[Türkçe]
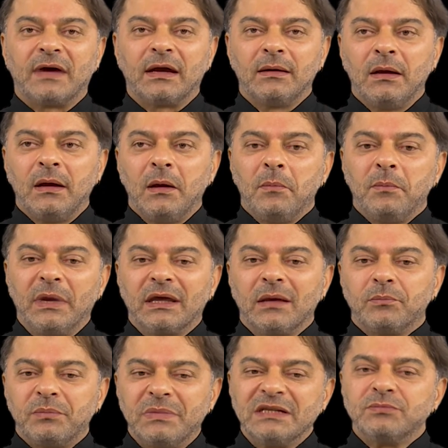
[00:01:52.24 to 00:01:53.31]
var. Peki
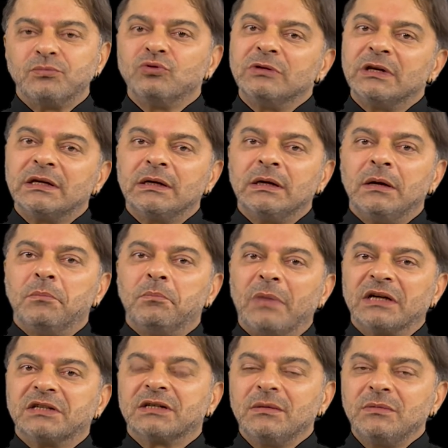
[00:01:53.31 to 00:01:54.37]
biz bunları
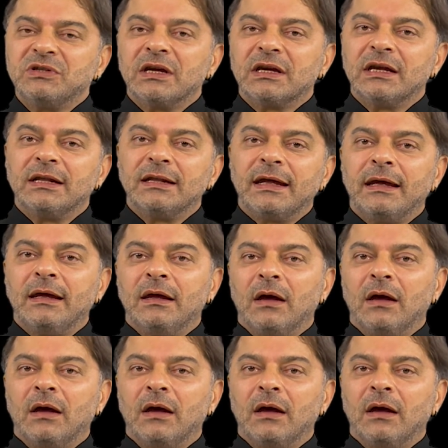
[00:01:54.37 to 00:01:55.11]
başka bir şekilde